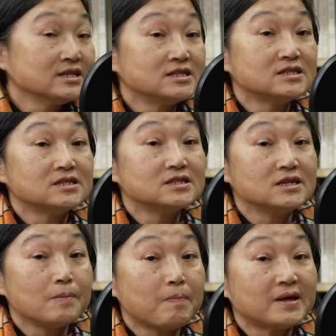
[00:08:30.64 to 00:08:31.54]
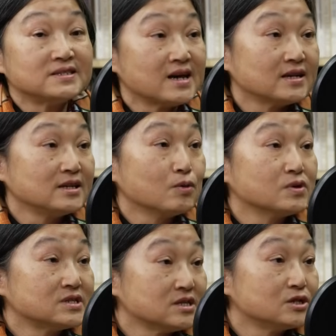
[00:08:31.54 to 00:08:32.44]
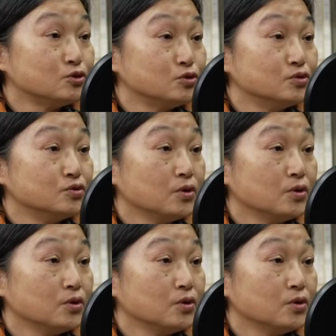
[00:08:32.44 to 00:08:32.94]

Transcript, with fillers: 那其实是一般家庭或社区